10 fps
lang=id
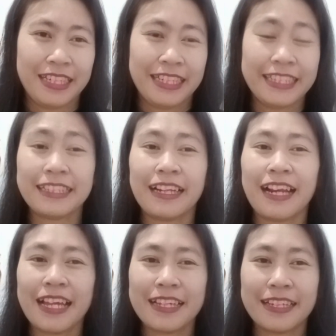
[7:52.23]

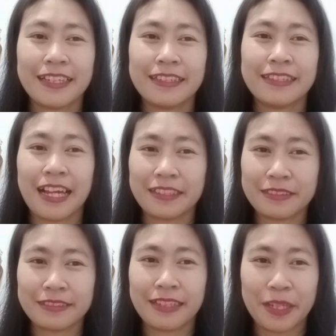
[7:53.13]
inilah
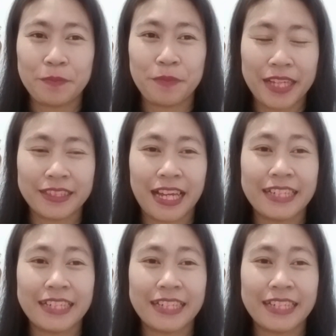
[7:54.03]
yang hebat.